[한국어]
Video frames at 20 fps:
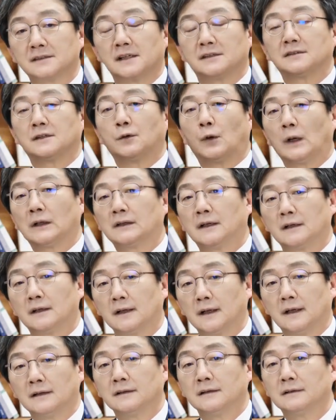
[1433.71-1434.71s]
재정
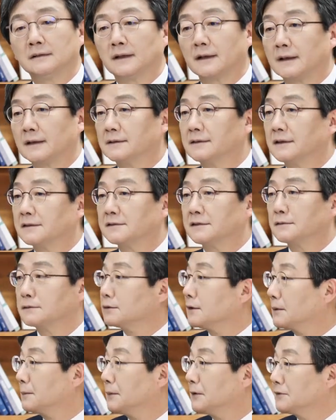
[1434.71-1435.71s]
확대를 해야 된다라는 데서는
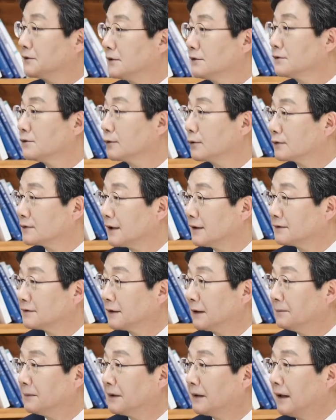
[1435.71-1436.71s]
저는 뭐 전적으로
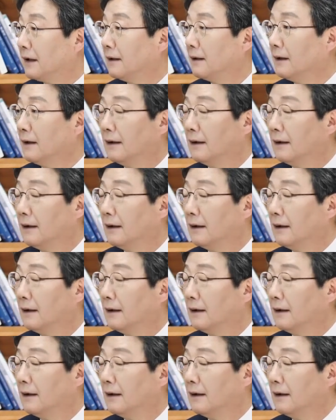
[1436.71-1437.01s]
찬성합니다.